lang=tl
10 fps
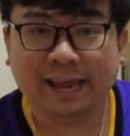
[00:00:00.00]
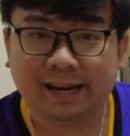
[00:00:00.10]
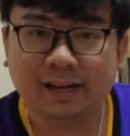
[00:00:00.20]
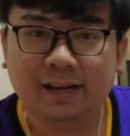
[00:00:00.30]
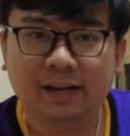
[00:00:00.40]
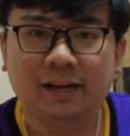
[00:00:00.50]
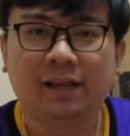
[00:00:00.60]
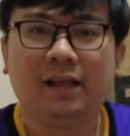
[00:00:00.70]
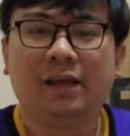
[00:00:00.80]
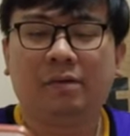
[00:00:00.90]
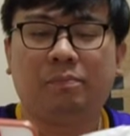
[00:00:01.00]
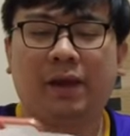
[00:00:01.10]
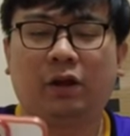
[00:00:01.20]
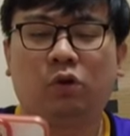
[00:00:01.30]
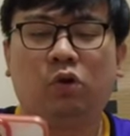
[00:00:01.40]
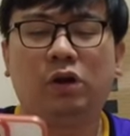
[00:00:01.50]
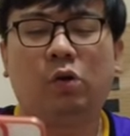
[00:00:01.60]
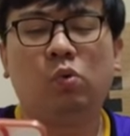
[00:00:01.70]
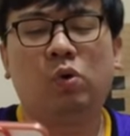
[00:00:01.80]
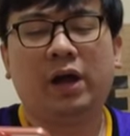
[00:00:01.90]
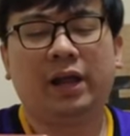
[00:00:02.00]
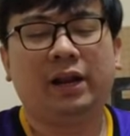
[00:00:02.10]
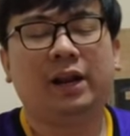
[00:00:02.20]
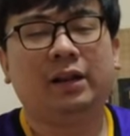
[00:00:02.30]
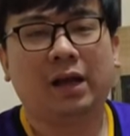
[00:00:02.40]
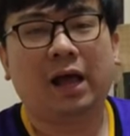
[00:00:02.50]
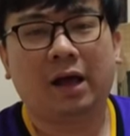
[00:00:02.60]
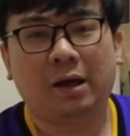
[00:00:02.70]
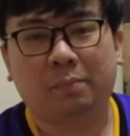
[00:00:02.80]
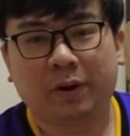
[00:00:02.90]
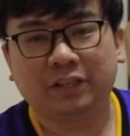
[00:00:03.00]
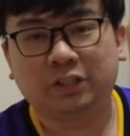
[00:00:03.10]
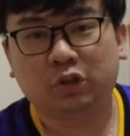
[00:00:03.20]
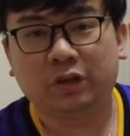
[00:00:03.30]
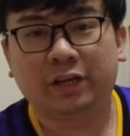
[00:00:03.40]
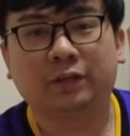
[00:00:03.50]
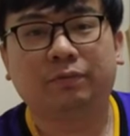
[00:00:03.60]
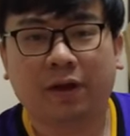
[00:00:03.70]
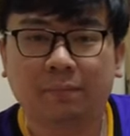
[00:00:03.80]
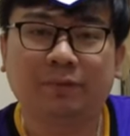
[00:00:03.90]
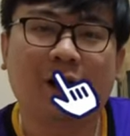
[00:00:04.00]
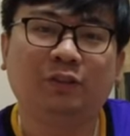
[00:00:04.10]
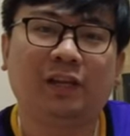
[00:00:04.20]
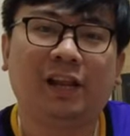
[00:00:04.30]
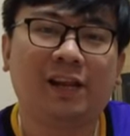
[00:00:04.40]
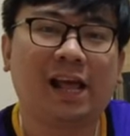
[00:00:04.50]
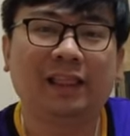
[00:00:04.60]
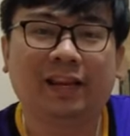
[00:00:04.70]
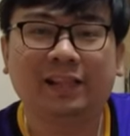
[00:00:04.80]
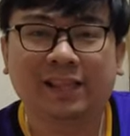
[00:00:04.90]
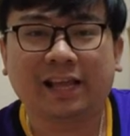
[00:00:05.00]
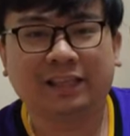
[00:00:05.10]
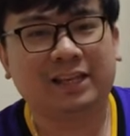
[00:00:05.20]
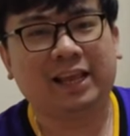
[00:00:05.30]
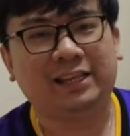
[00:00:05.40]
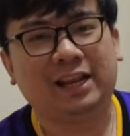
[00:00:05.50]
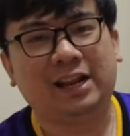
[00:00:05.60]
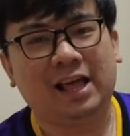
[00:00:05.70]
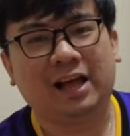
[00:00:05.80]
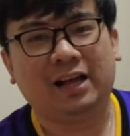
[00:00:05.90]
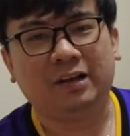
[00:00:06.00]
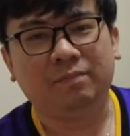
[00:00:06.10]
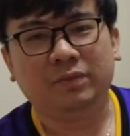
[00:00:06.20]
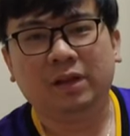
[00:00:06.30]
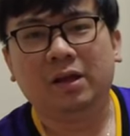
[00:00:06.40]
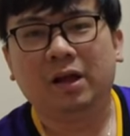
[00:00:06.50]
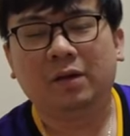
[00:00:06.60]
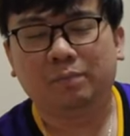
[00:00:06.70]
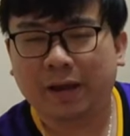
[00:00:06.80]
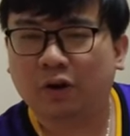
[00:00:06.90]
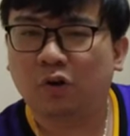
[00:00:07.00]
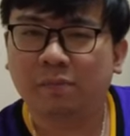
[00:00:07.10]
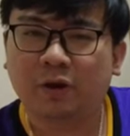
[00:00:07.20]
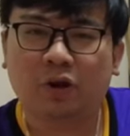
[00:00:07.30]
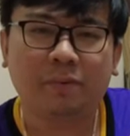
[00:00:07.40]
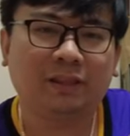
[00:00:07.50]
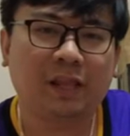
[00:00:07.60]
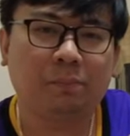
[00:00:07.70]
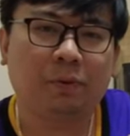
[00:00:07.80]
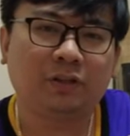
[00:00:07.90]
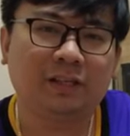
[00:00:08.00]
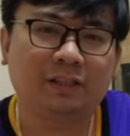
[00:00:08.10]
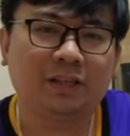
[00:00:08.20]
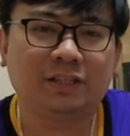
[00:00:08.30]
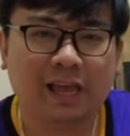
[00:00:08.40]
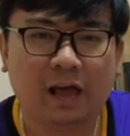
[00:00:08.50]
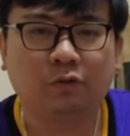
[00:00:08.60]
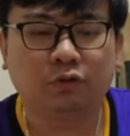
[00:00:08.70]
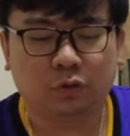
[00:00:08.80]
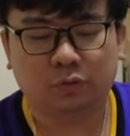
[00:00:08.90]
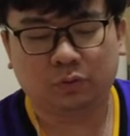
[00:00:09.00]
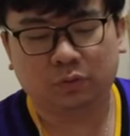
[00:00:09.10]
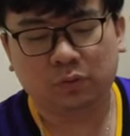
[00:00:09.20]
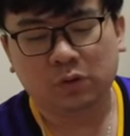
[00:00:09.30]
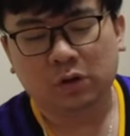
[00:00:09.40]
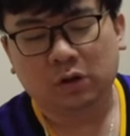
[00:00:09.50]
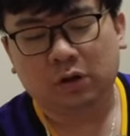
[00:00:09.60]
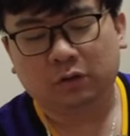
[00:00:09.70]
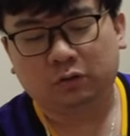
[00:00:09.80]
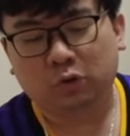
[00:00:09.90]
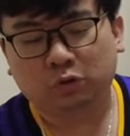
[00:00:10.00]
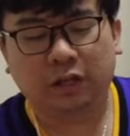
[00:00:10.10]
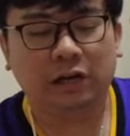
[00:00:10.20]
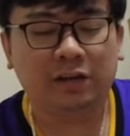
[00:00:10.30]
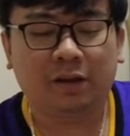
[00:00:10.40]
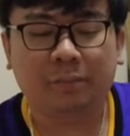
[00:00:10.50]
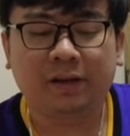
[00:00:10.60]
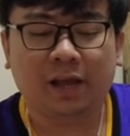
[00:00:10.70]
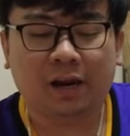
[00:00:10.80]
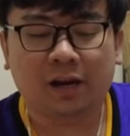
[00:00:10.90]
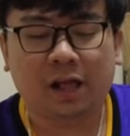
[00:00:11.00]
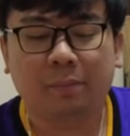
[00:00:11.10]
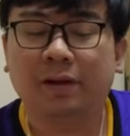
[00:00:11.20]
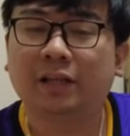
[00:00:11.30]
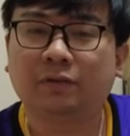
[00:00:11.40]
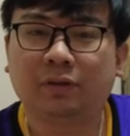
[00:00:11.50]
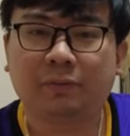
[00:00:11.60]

yen. Pero nakuha, uh, ang price niya doon is 5,999 yen lang. Pero meron kami 10% discount. So, total ng binayaran namin is